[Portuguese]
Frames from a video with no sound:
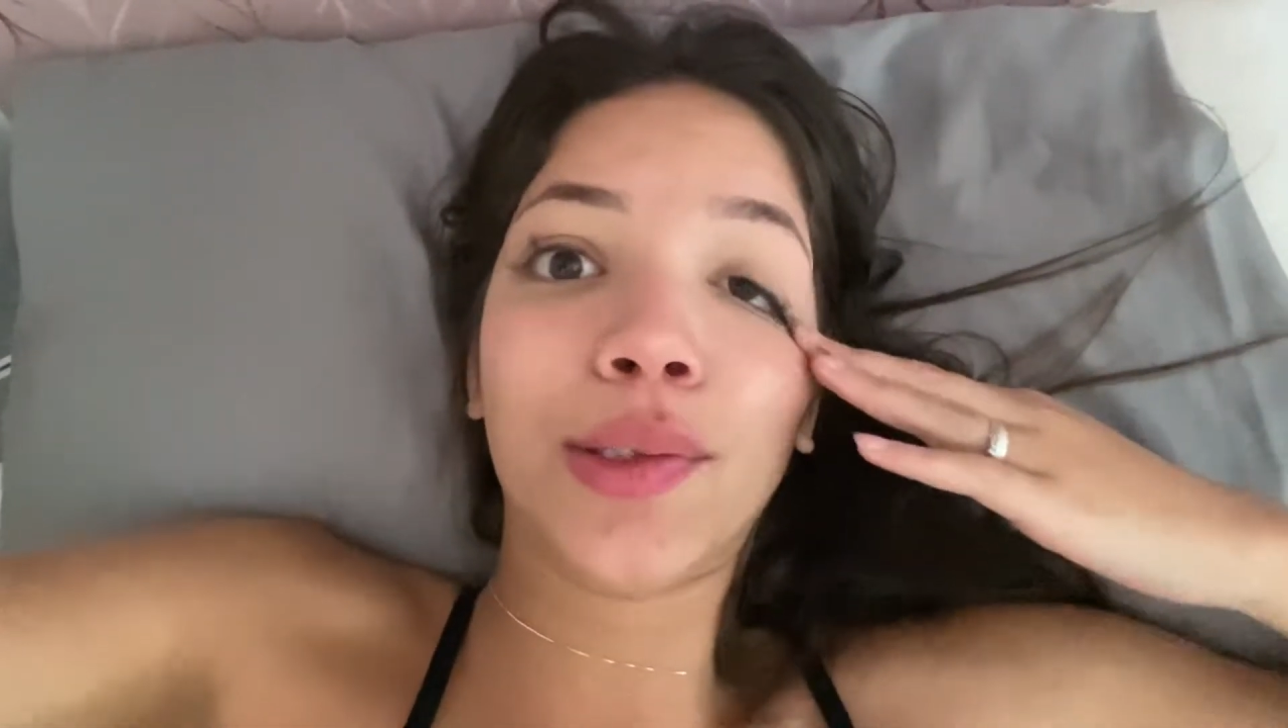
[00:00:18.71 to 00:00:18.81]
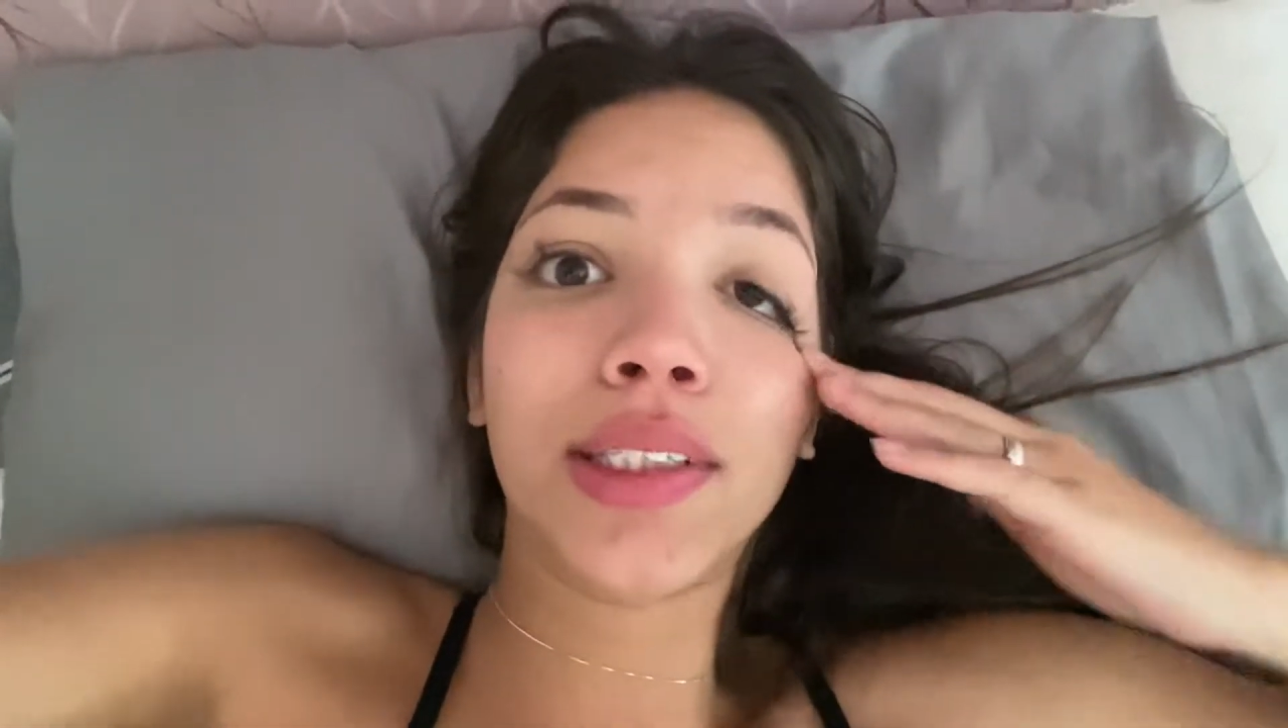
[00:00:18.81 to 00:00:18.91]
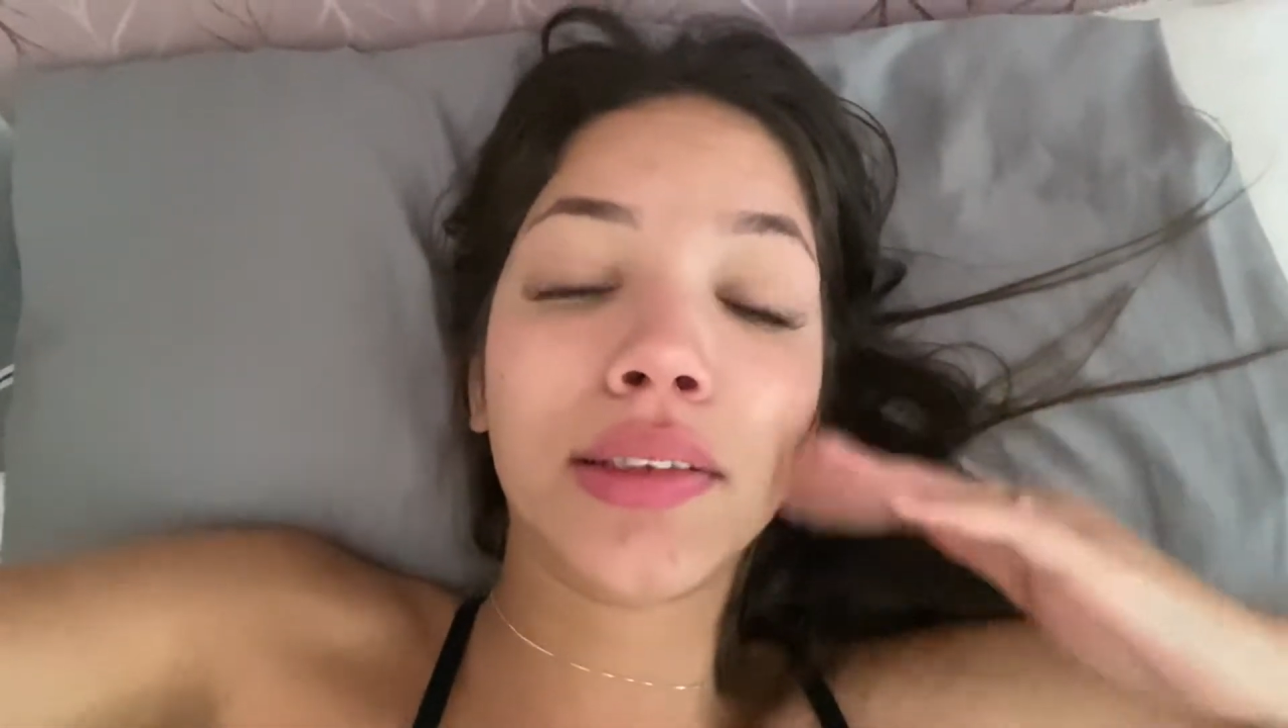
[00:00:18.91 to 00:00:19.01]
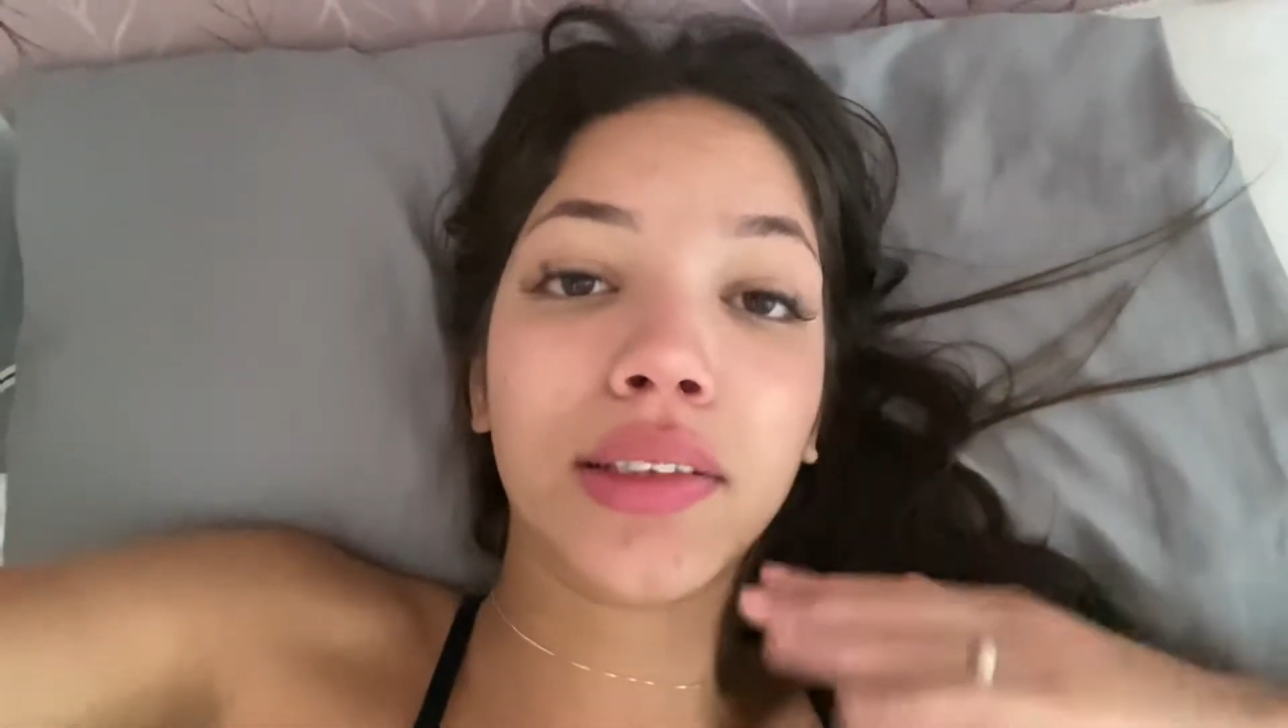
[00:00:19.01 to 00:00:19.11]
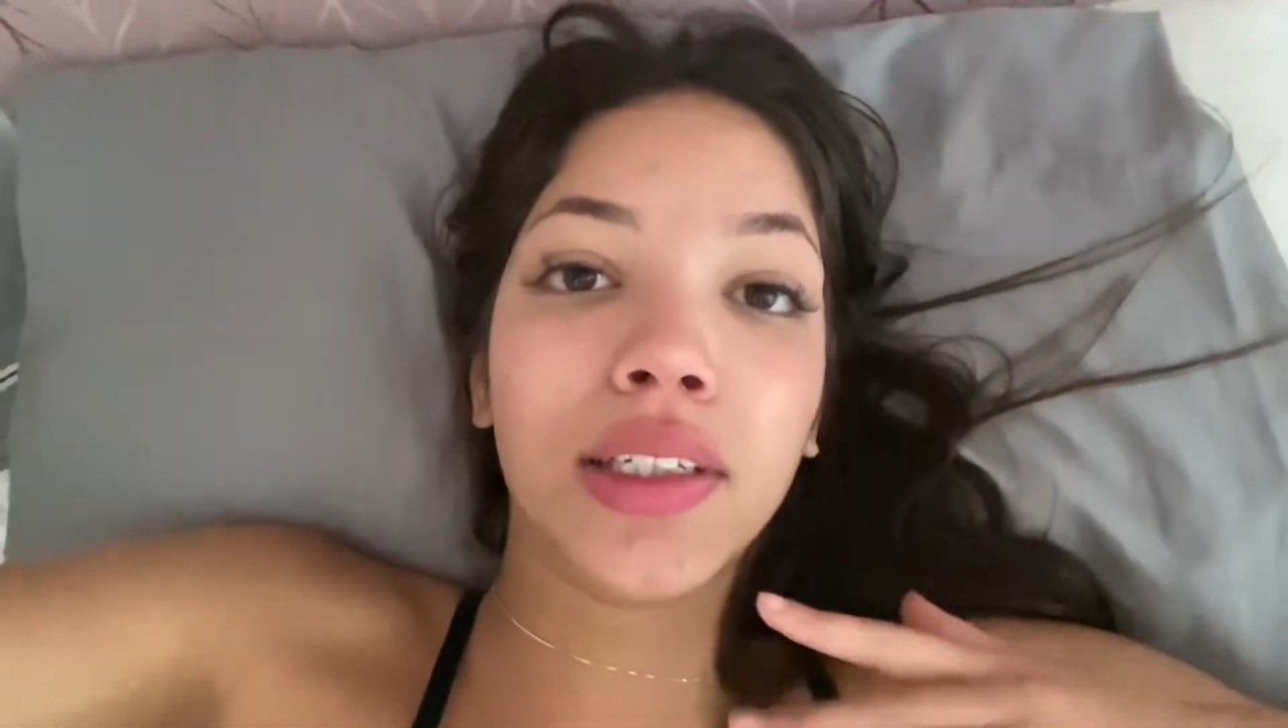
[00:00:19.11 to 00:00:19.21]

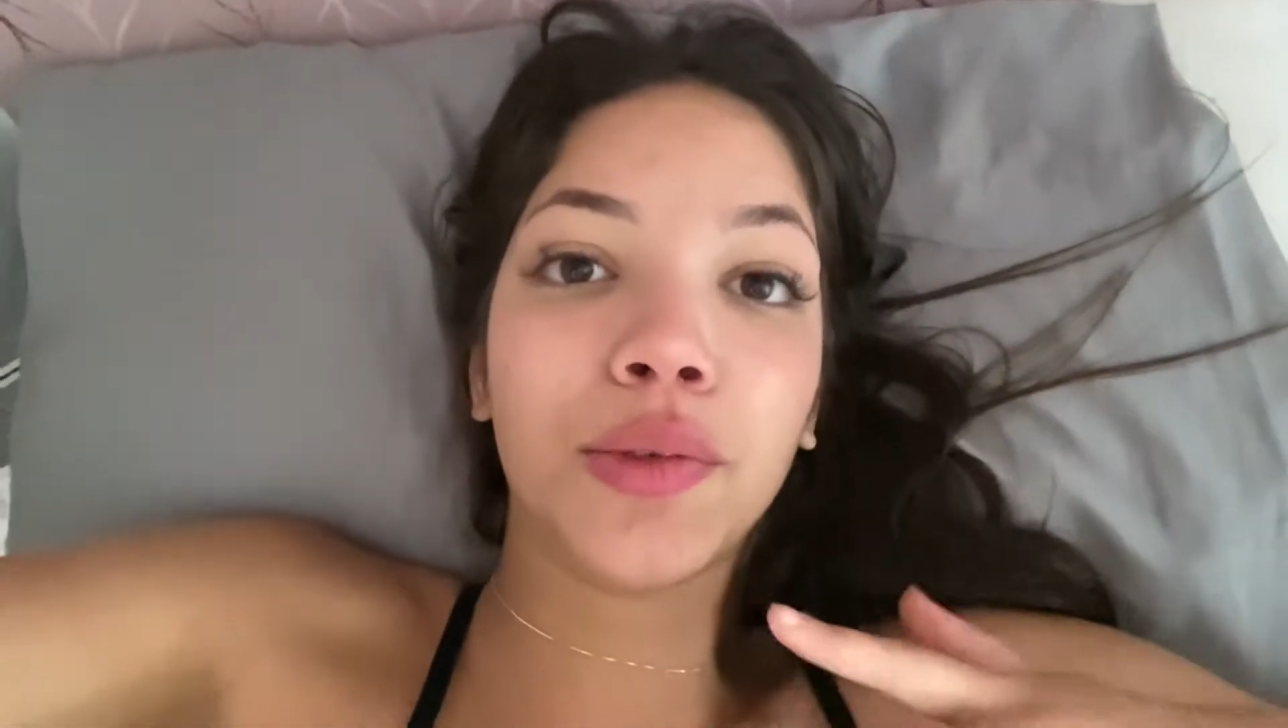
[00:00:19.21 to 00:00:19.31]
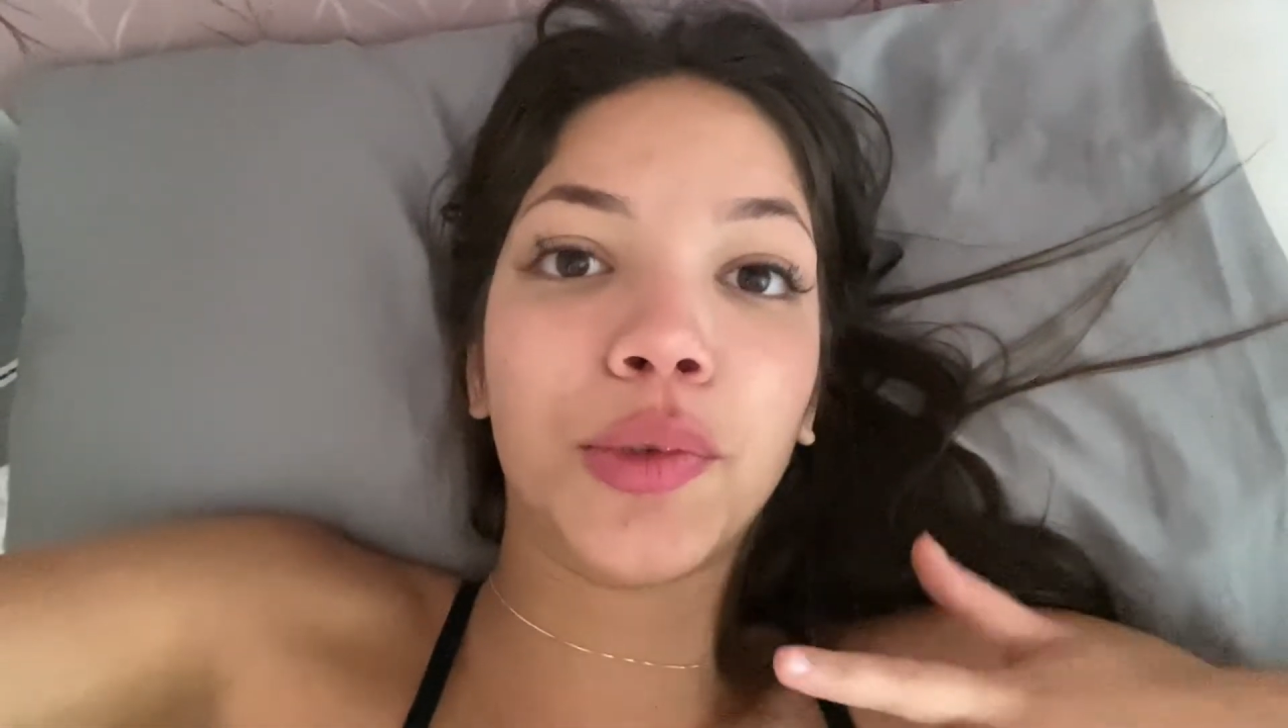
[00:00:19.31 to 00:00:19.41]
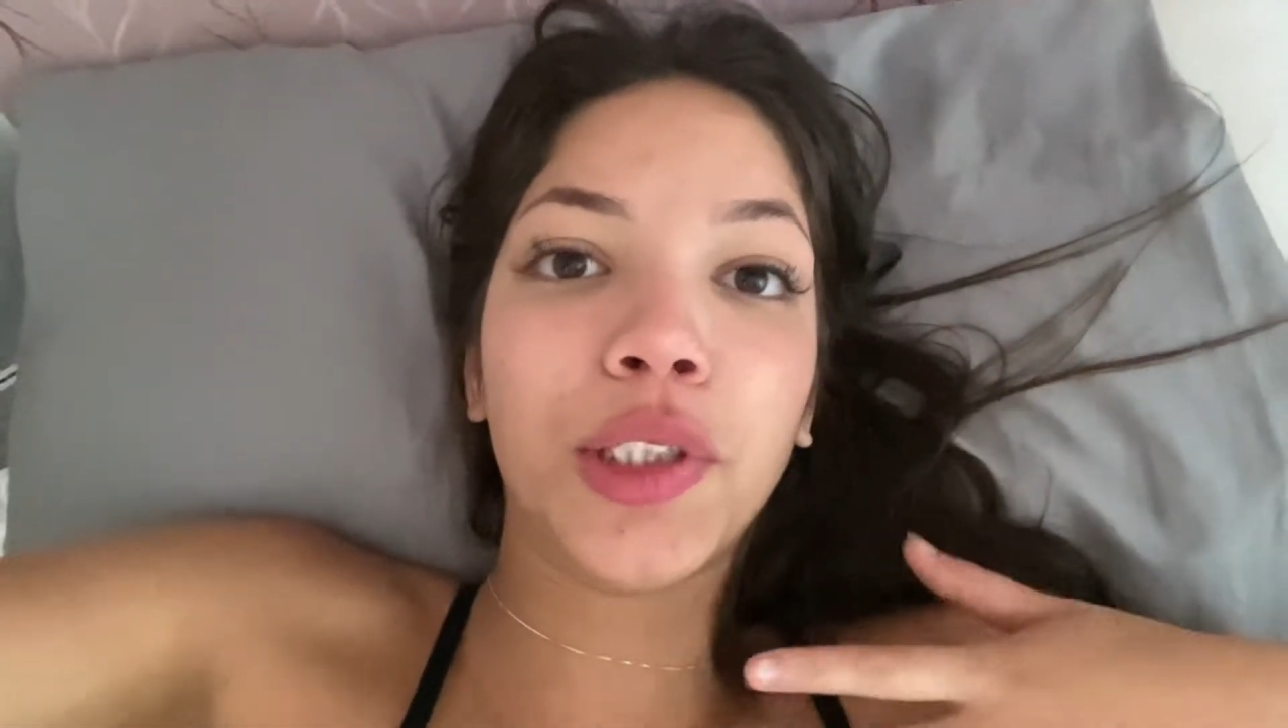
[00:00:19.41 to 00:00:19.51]
dançando